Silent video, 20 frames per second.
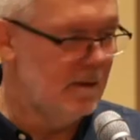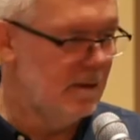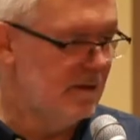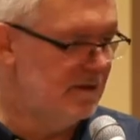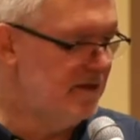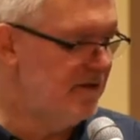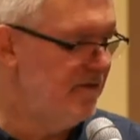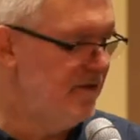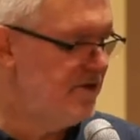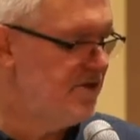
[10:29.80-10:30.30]

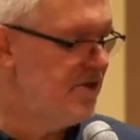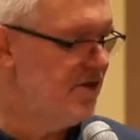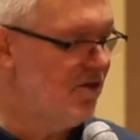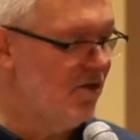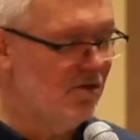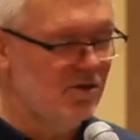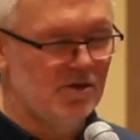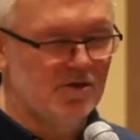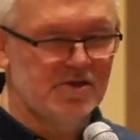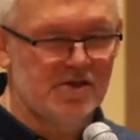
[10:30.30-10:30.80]
Gdy widzi
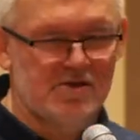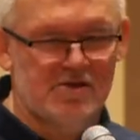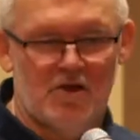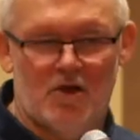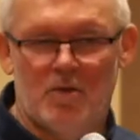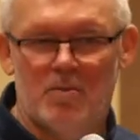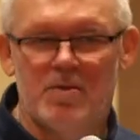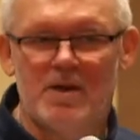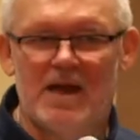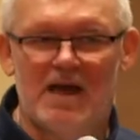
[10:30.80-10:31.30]
kogoś, kto
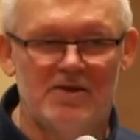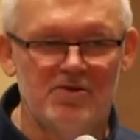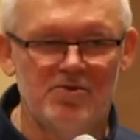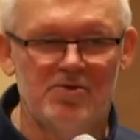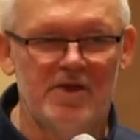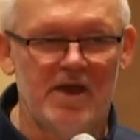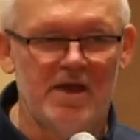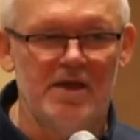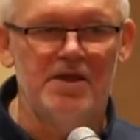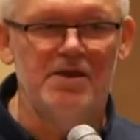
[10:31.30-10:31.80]

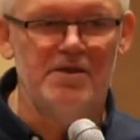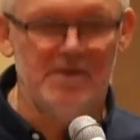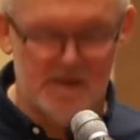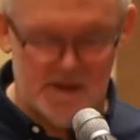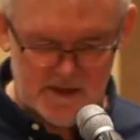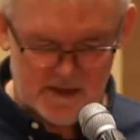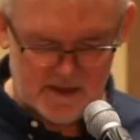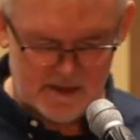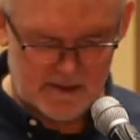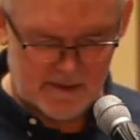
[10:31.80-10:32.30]
obgaduje
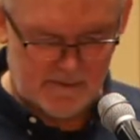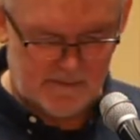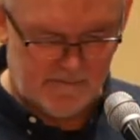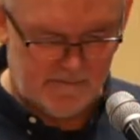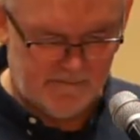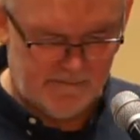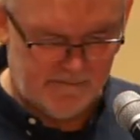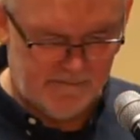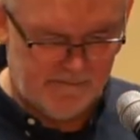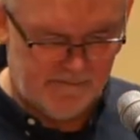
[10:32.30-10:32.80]
innych,
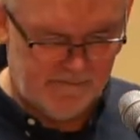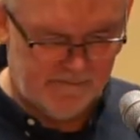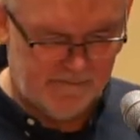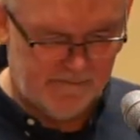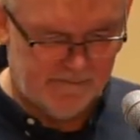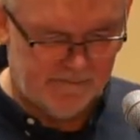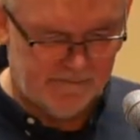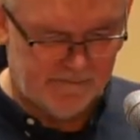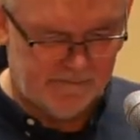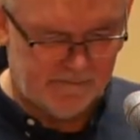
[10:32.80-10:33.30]

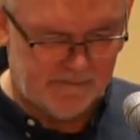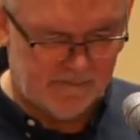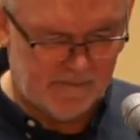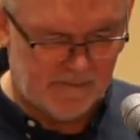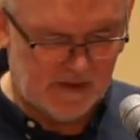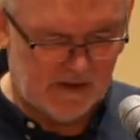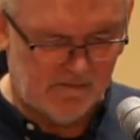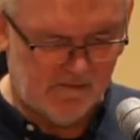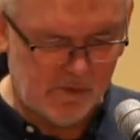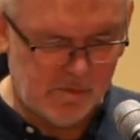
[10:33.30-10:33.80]

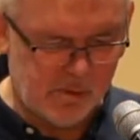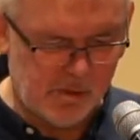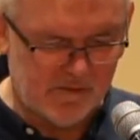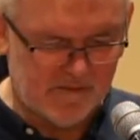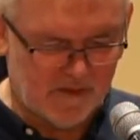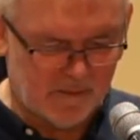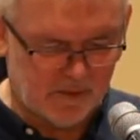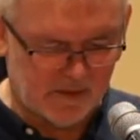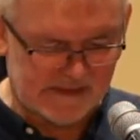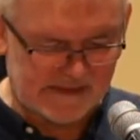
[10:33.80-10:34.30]

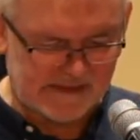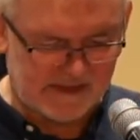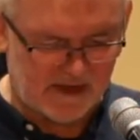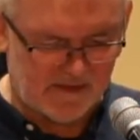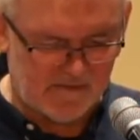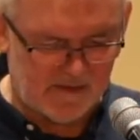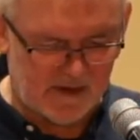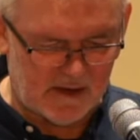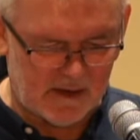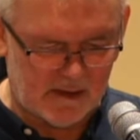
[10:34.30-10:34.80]
wypływa
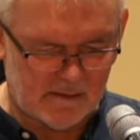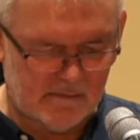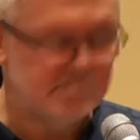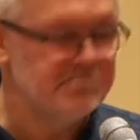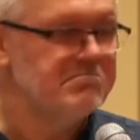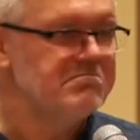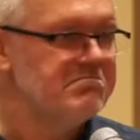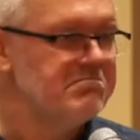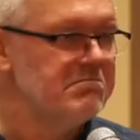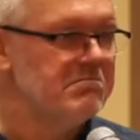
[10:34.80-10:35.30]
postawa,
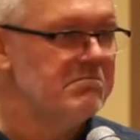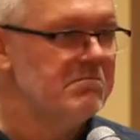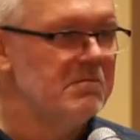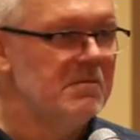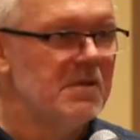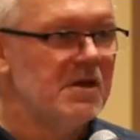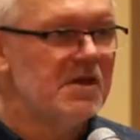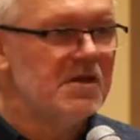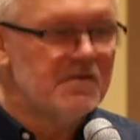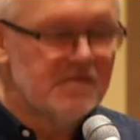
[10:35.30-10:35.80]

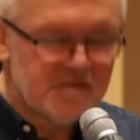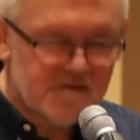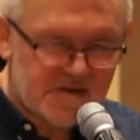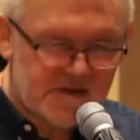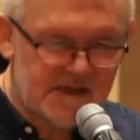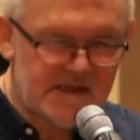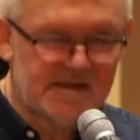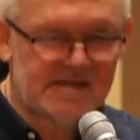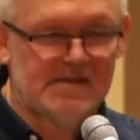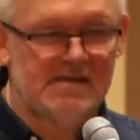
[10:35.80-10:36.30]

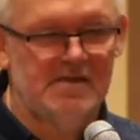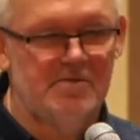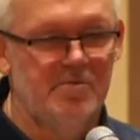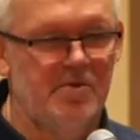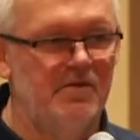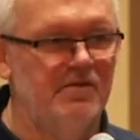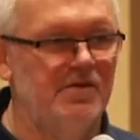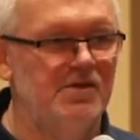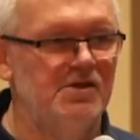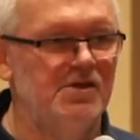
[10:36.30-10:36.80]
wszyscy
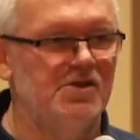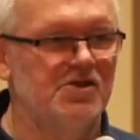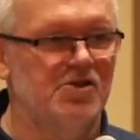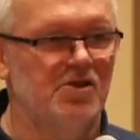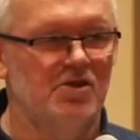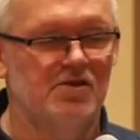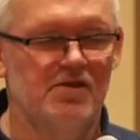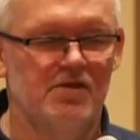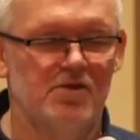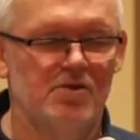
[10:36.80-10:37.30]
powinni
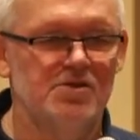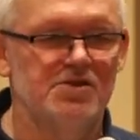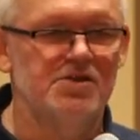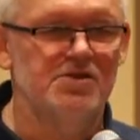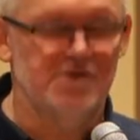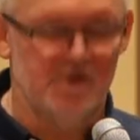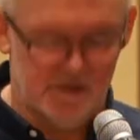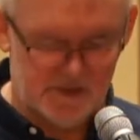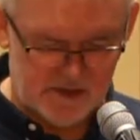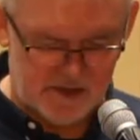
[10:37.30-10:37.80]
się
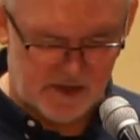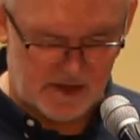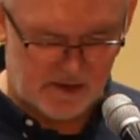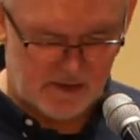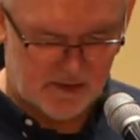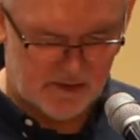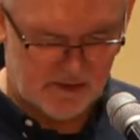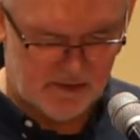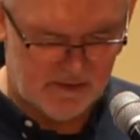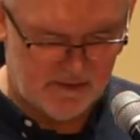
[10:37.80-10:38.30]
odwrócić od niego.